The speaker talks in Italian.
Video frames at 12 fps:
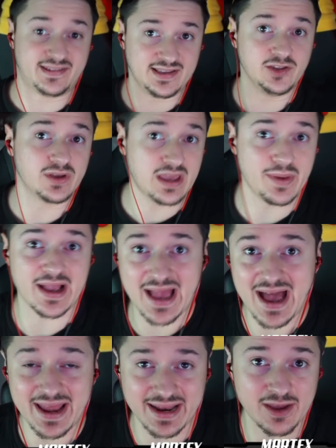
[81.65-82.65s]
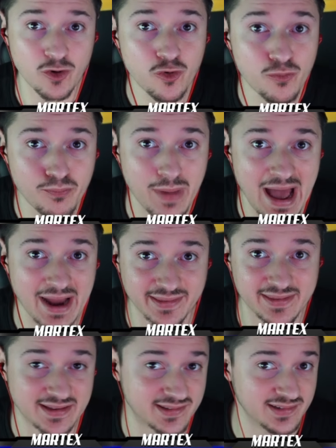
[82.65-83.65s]
Essendo che magari un
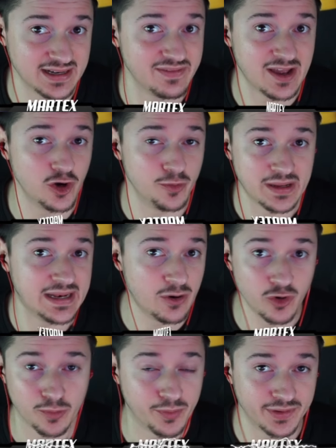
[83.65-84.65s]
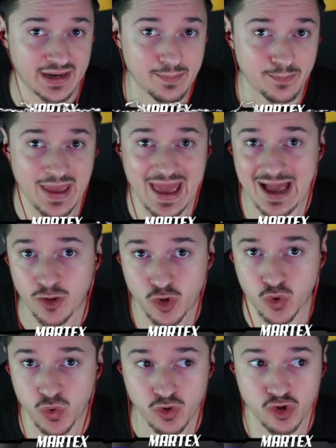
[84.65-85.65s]
Martex livello 1001 potrebbe
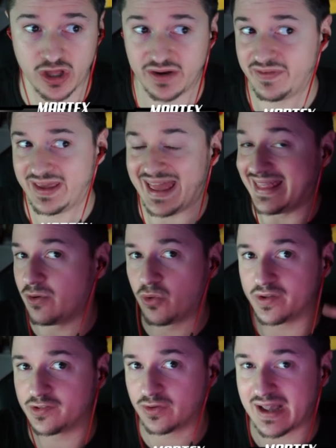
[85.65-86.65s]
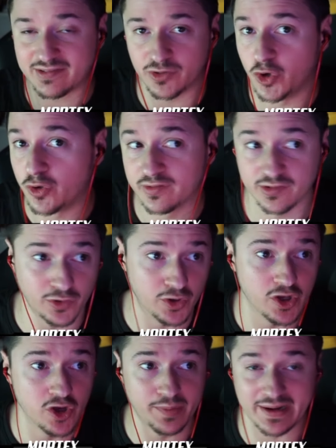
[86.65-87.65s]
aggiungervi, ed in questo caso non
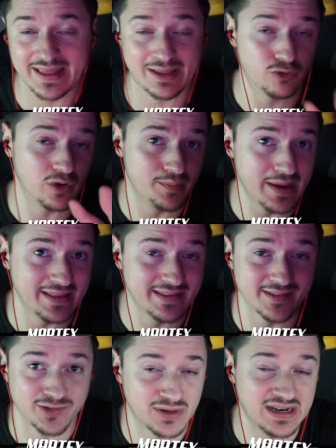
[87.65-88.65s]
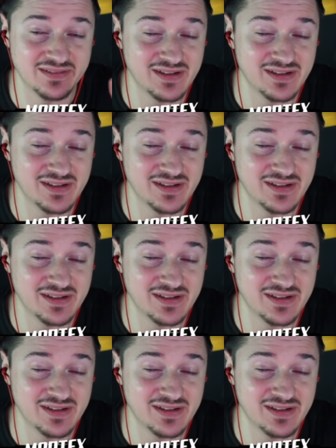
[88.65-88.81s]
sono io perché attualmente sono a